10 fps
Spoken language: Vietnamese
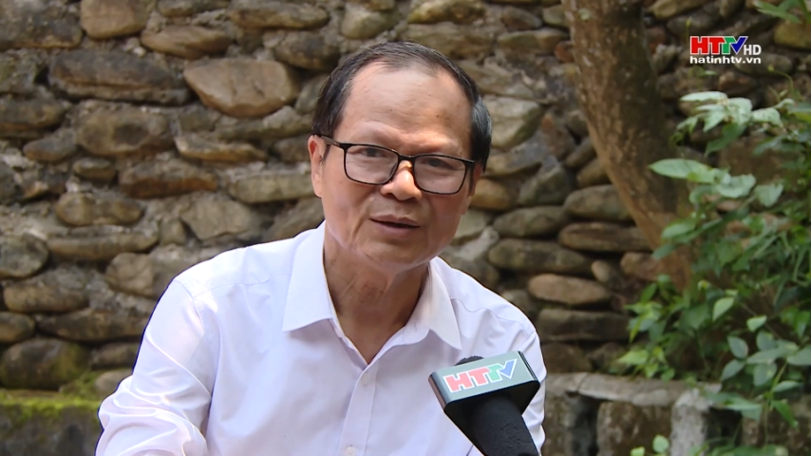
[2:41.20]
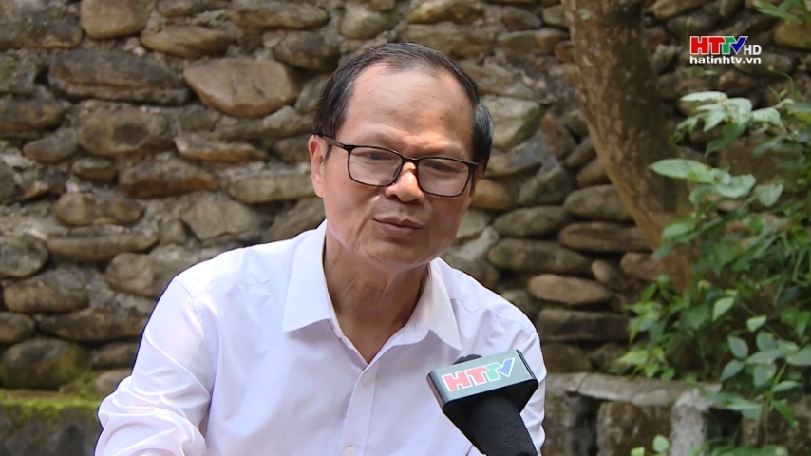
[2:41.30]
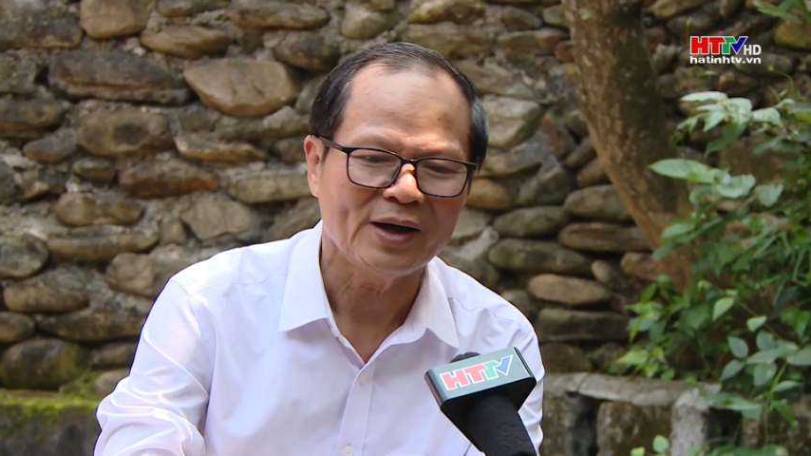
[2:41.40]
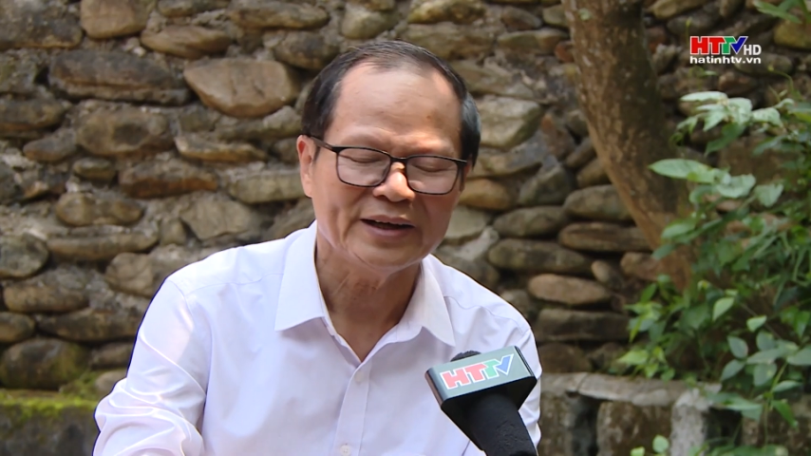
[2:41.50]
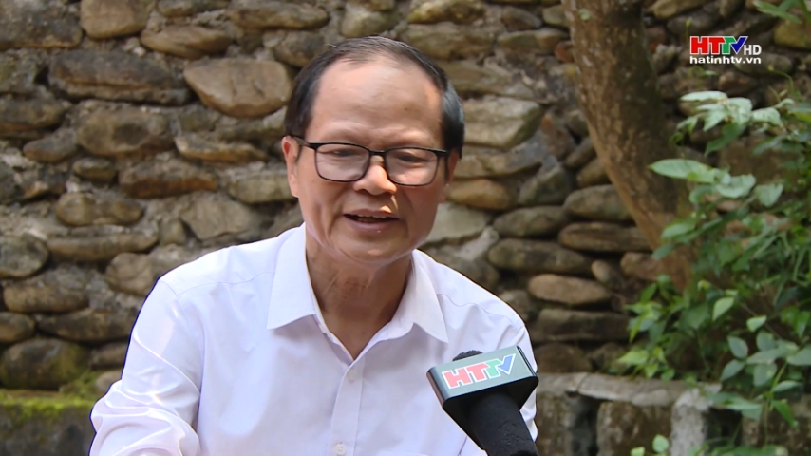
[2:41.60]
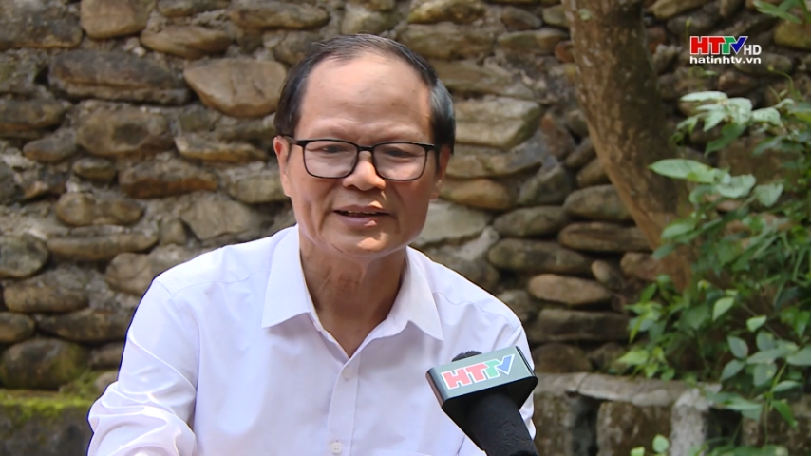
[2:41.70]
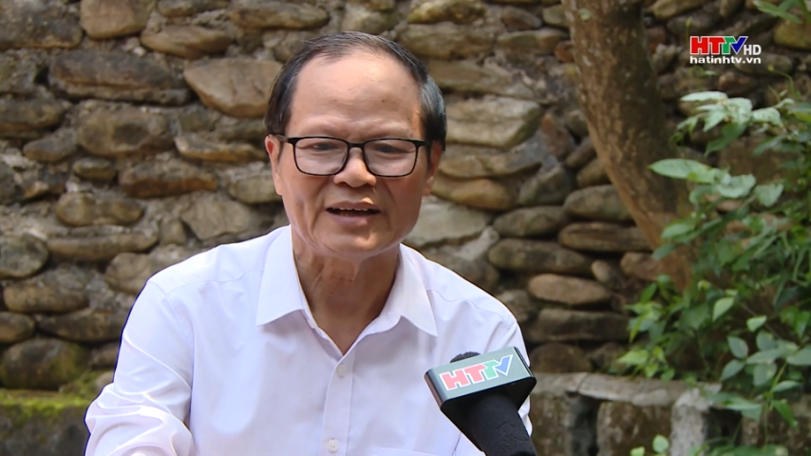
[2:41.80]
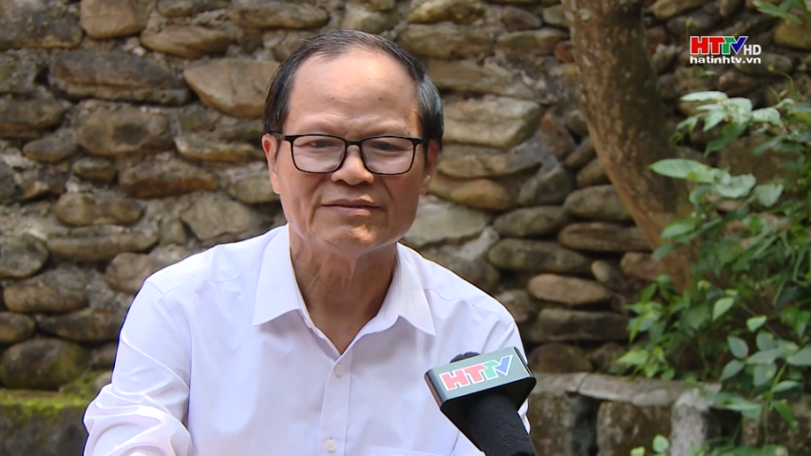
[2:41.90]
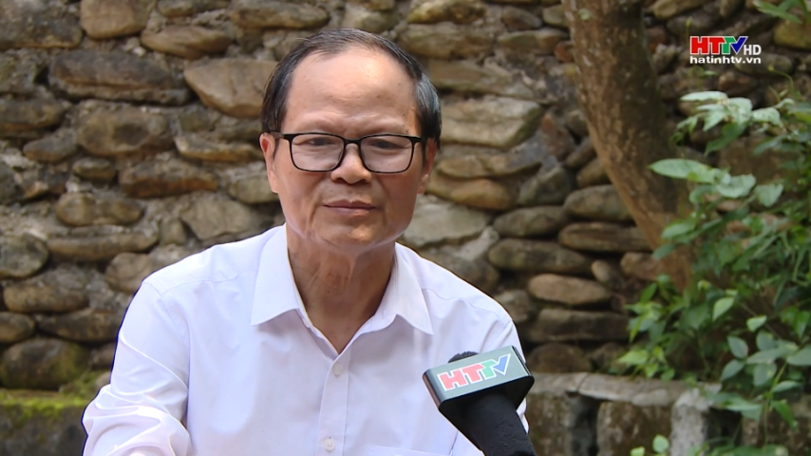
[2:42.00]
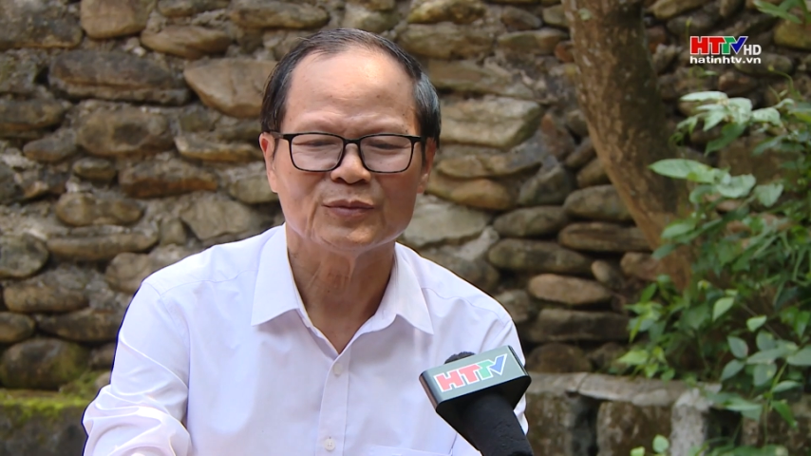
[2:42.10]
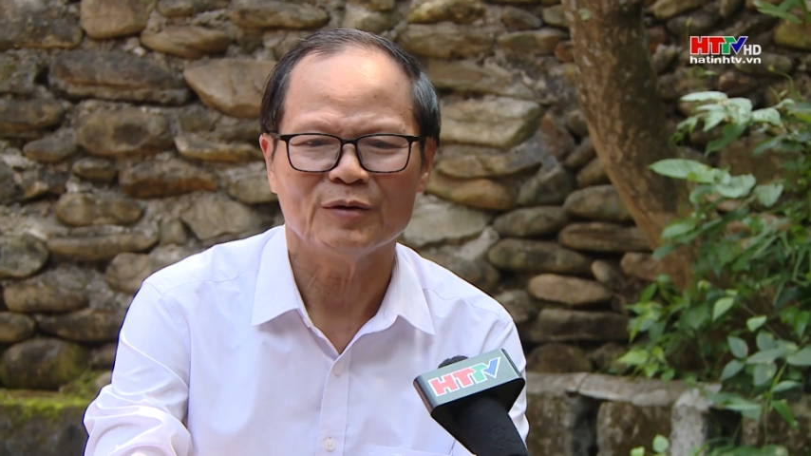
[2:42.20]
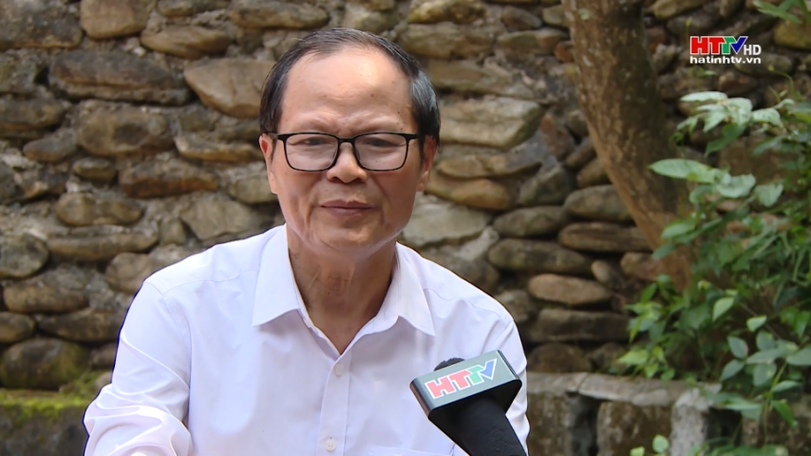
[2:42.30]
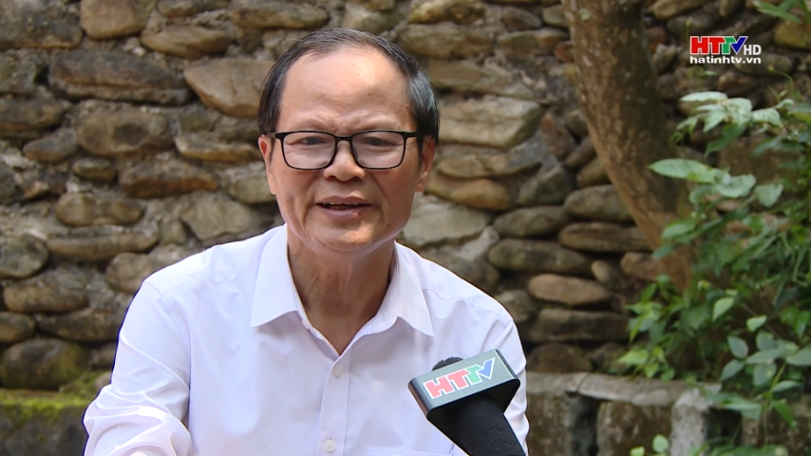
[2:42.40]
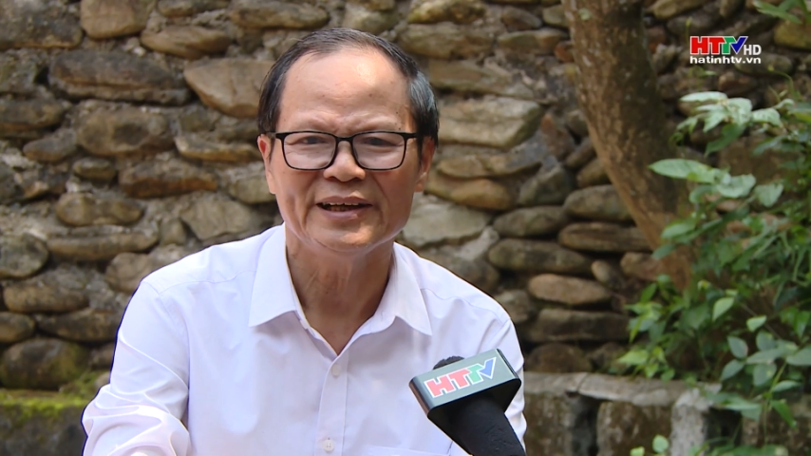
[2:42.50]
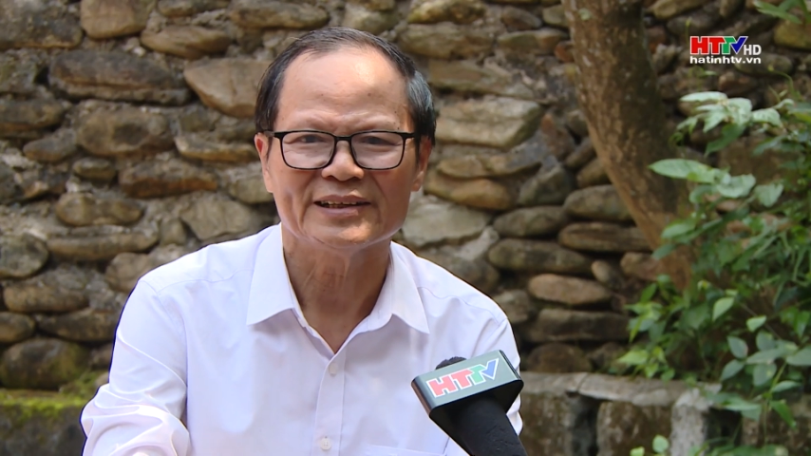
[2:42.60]
Thông qua cái tác phẩm của
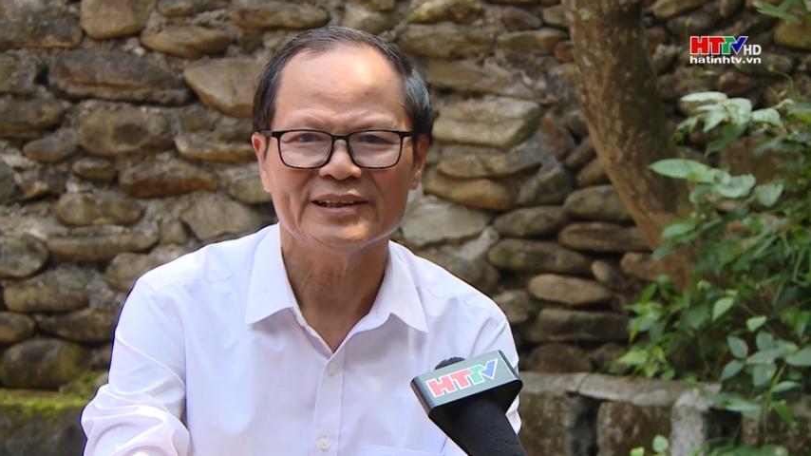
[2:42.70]
mình á,